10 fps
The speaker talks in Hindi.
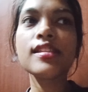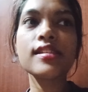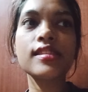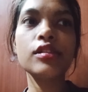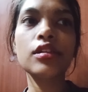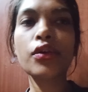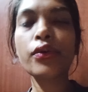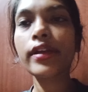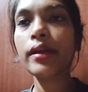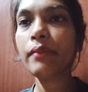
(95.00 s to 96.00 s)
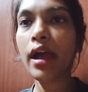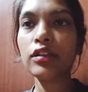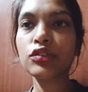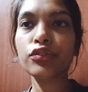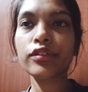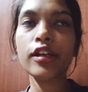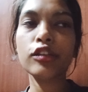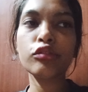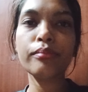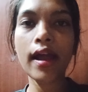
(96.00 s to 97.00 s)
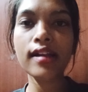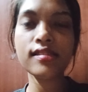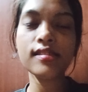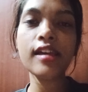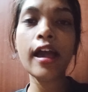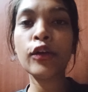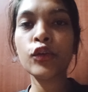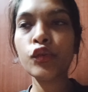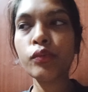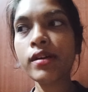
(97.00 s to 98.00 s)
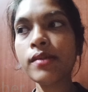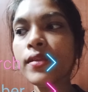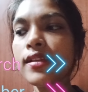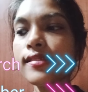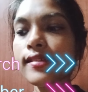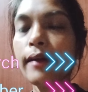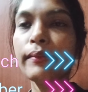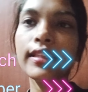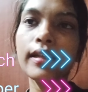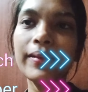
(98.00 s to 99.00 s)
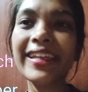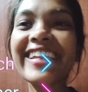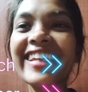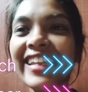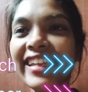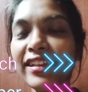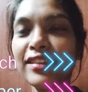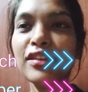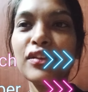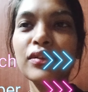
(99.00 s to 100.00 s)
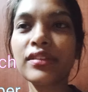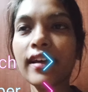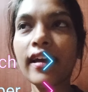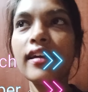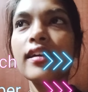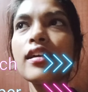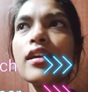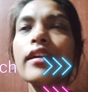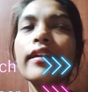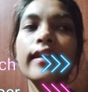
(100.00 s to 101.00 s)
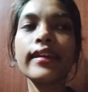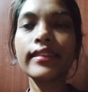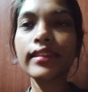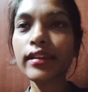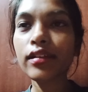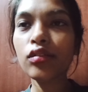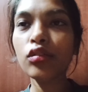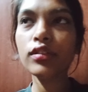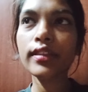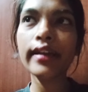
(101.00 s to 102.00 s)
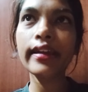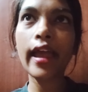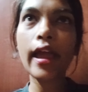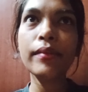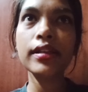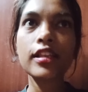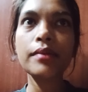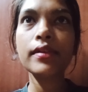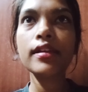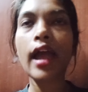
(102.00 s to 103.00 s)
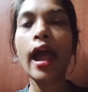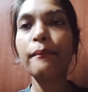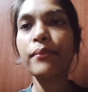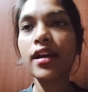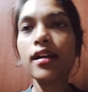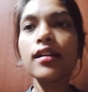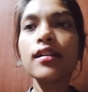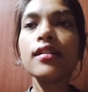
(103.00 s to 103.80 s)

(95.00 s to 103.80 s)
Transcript: जैसे कि हो गया मार्च हो गया तो मार्च से अक्टूबर में इसका मतलब कि खेती होता है खेती होता क्या है मतलब कि आपका